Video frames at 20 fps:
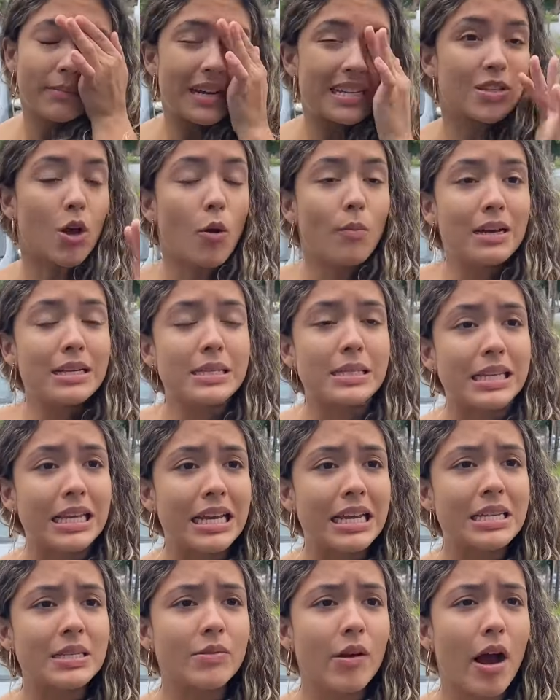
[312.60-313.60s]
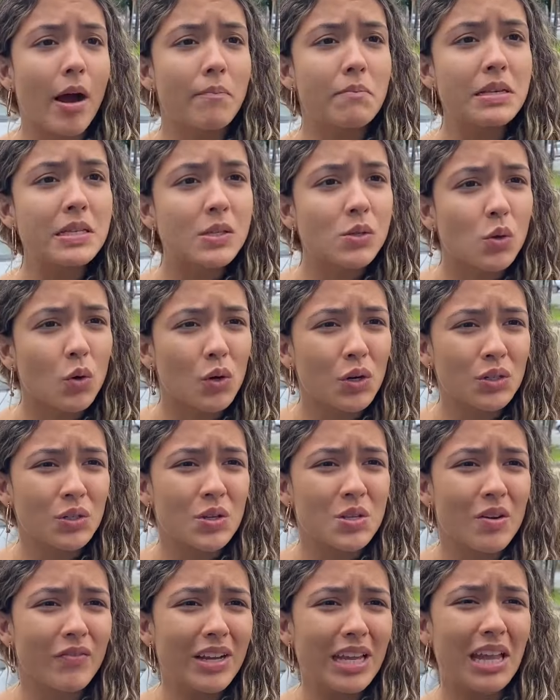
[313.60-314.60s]
Mas como assim? Isso é um absurdo. Eu
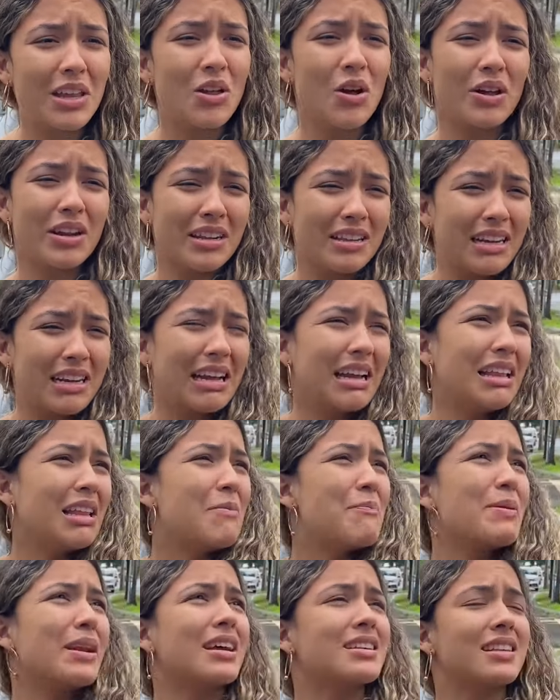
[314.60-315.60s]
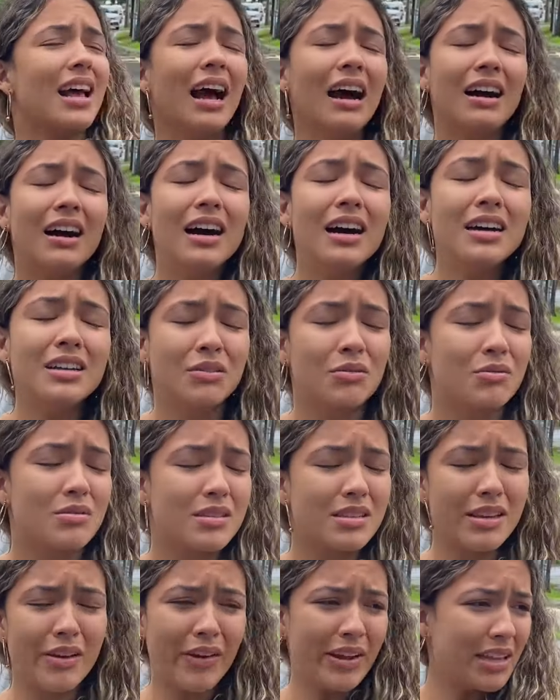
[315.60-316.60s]
sou vendedora naquela empresa há anos.
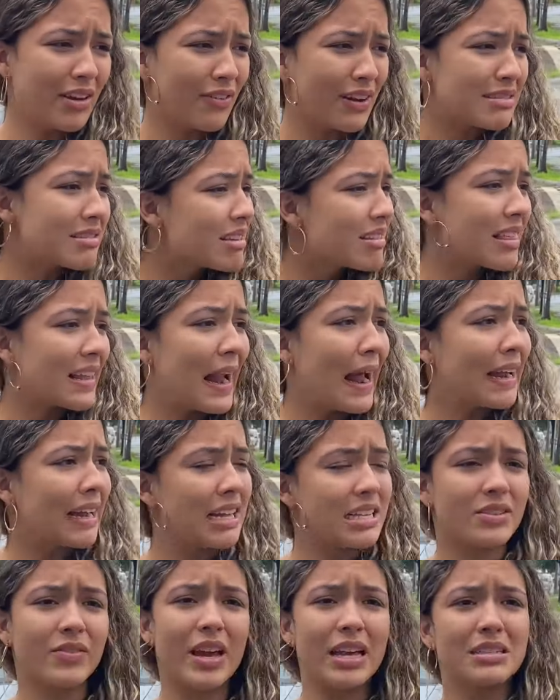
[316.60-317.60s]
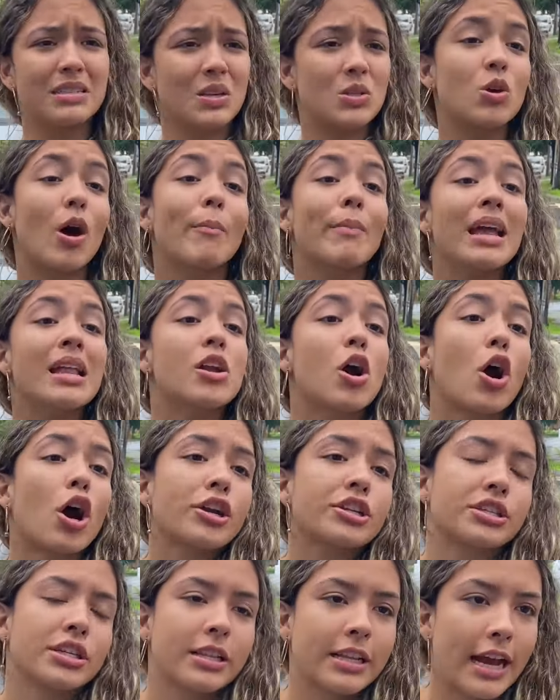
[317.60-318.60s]
E eu ainda faço entrega às vezes. Eu sou a melhor
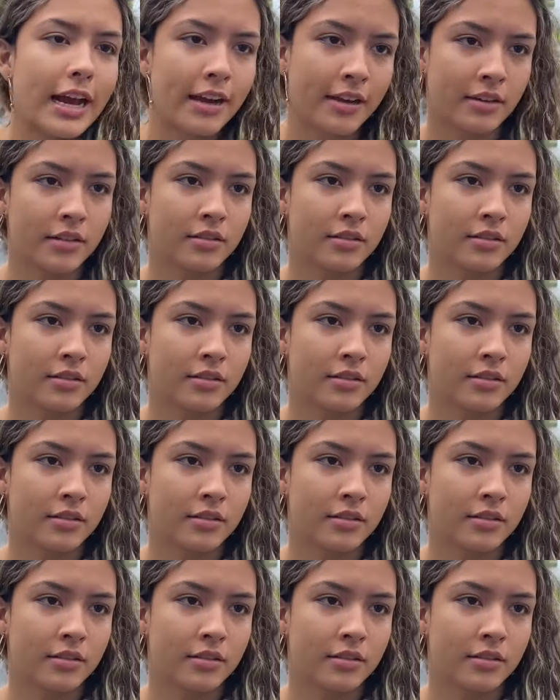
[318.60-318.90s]
de lá.